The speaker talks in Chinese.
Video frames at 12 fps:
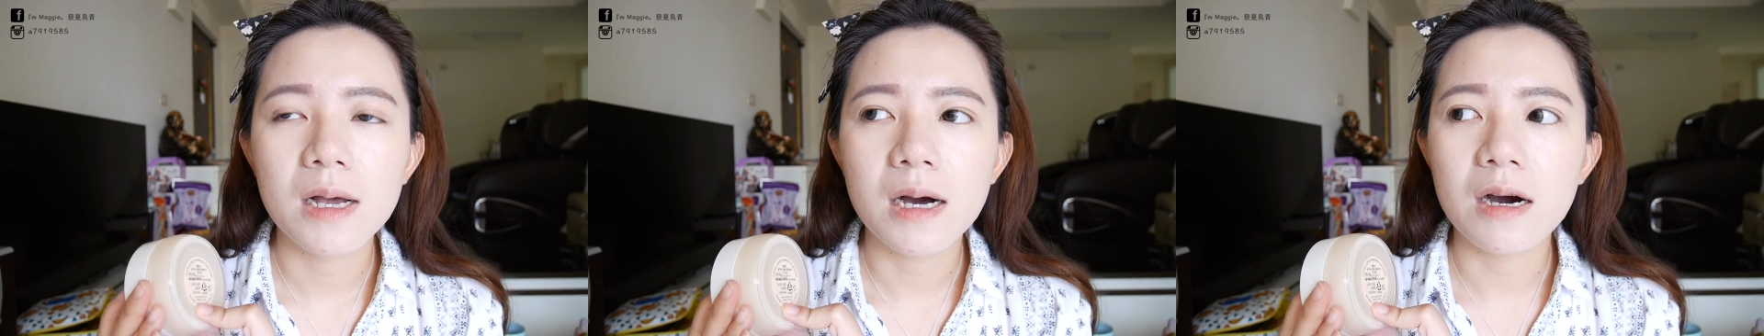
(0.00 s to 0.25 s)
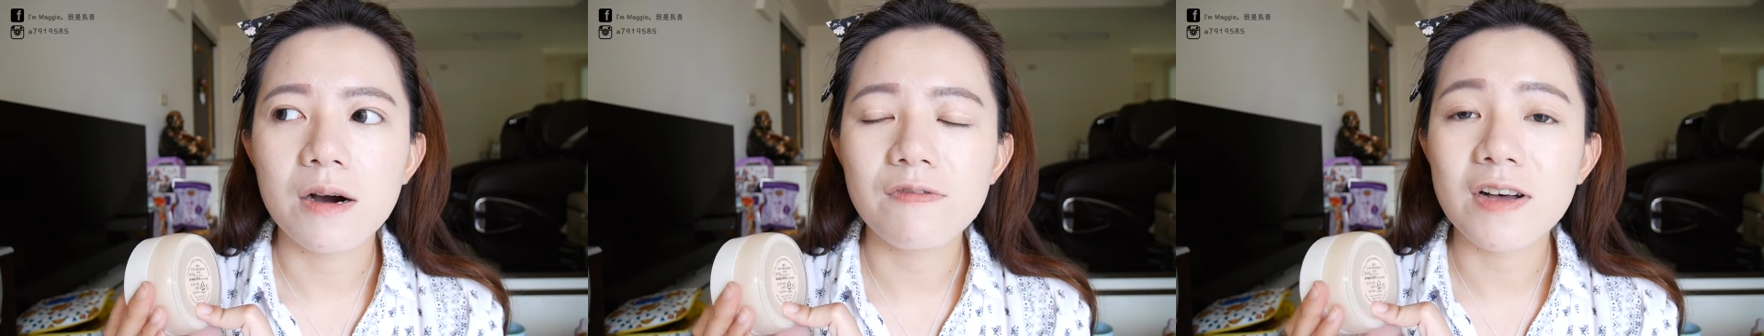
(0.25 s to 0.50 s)

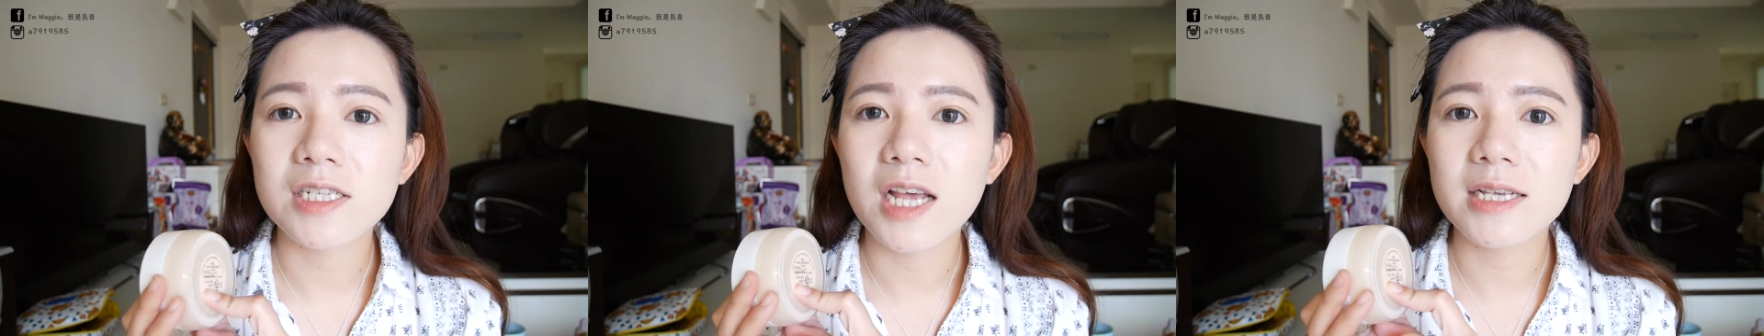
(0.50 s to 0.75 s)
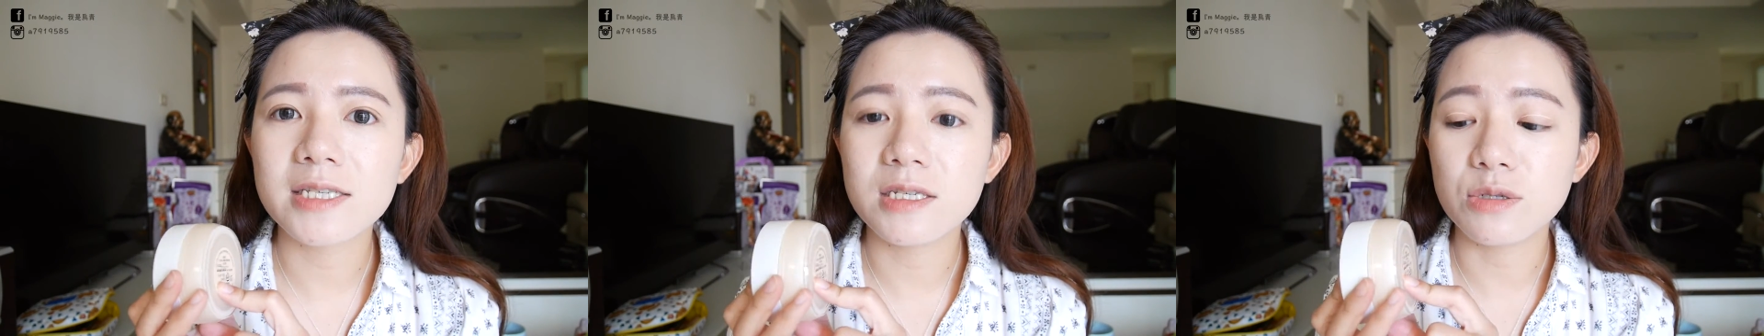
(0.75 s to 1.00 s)
呃防
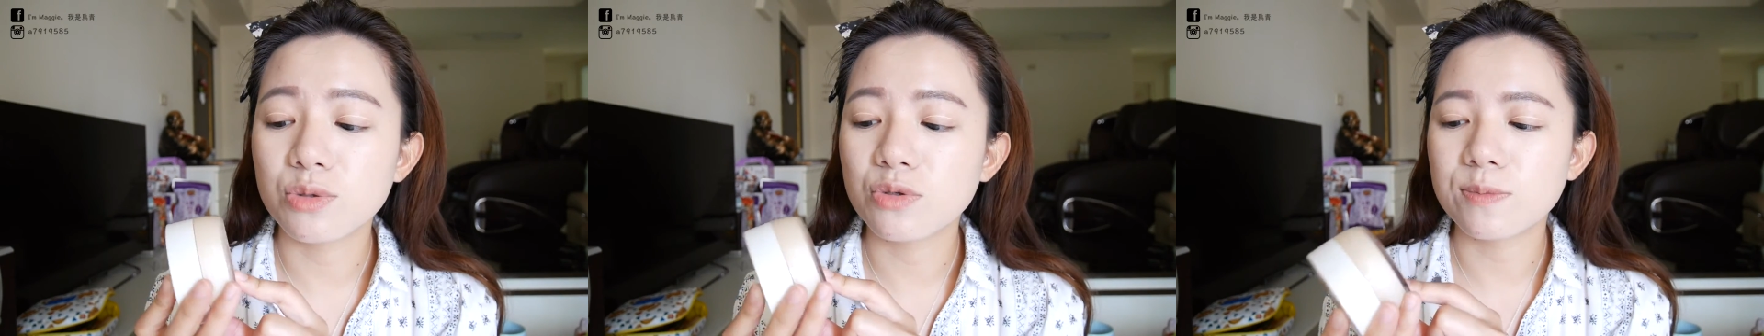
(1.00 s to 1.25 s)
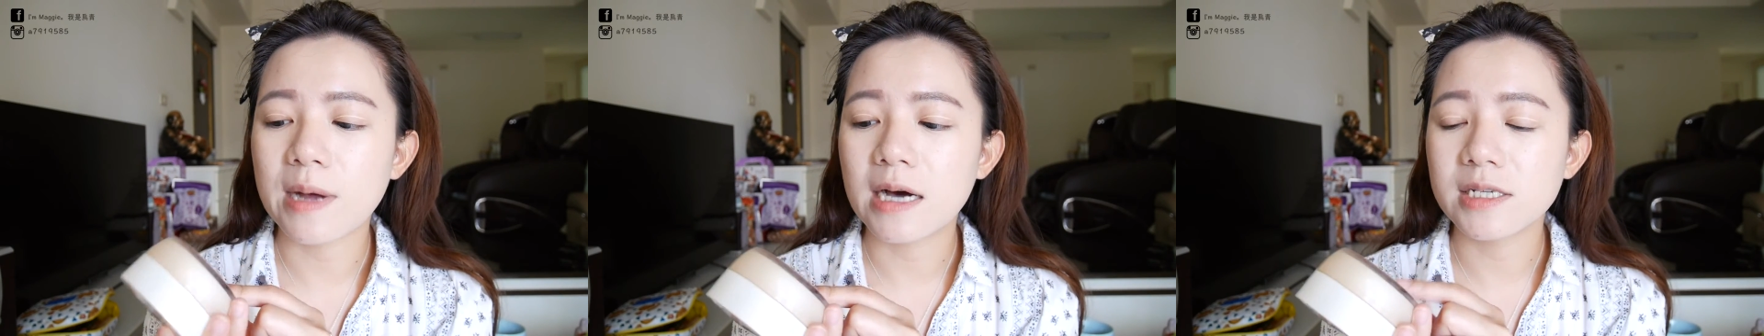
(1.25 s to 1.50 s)
晒系
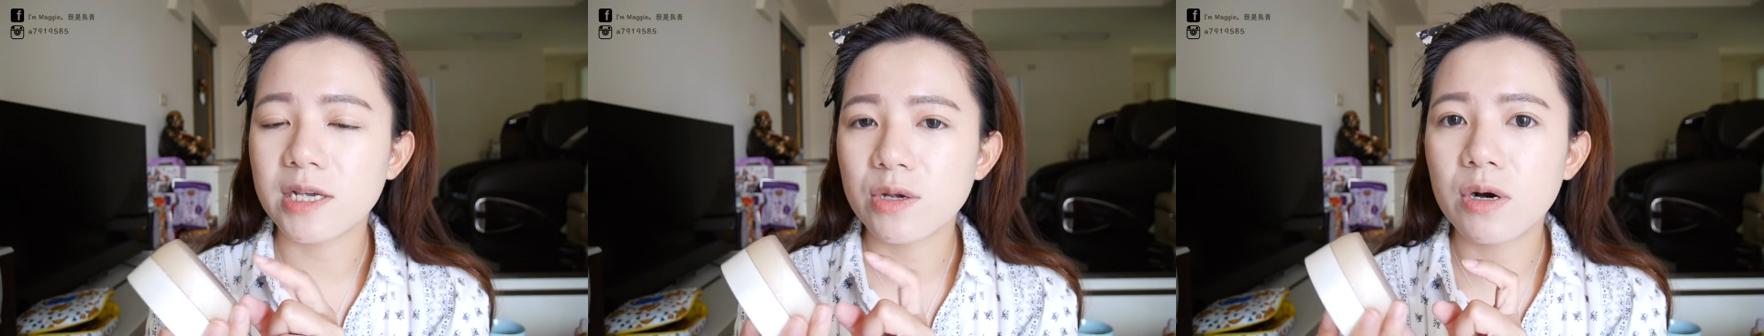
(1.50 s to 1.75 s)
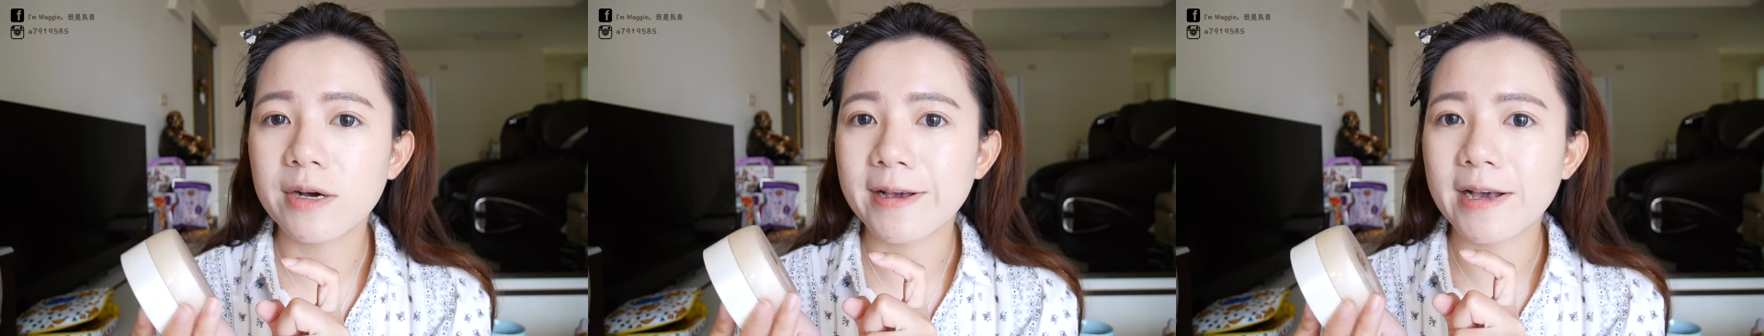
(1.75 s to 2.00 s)
数嘛，而且
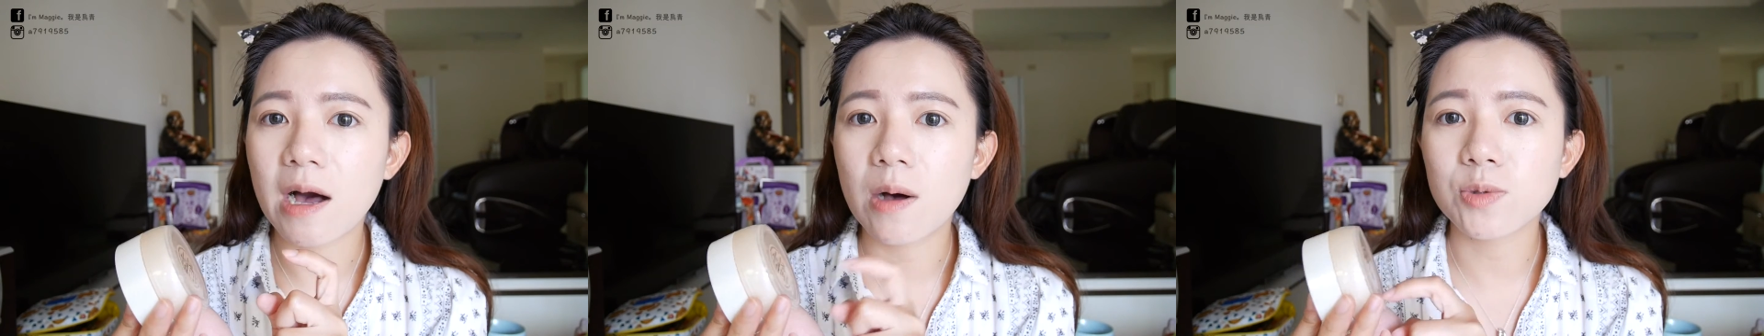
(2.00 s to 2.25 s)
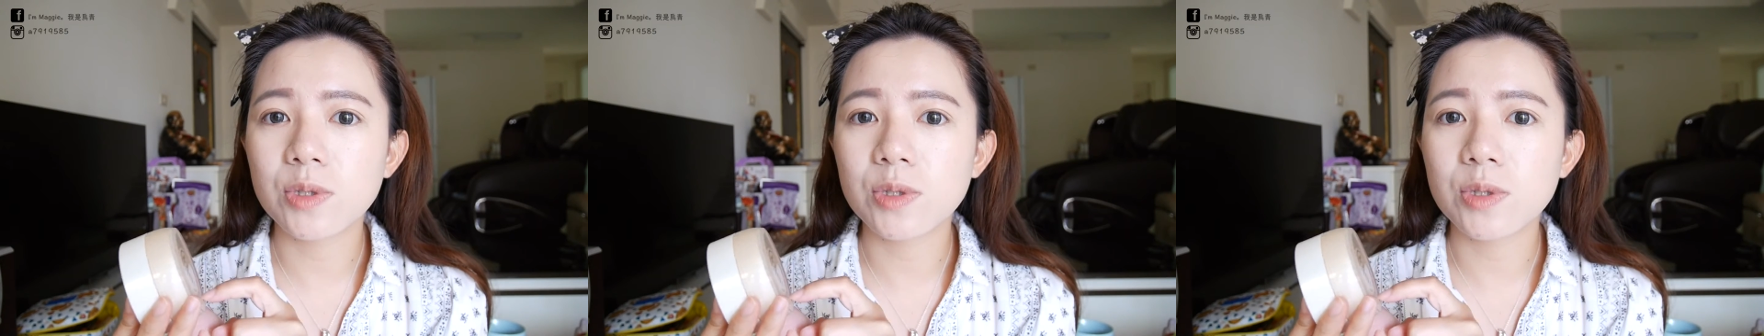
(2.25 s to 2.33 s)
又很高，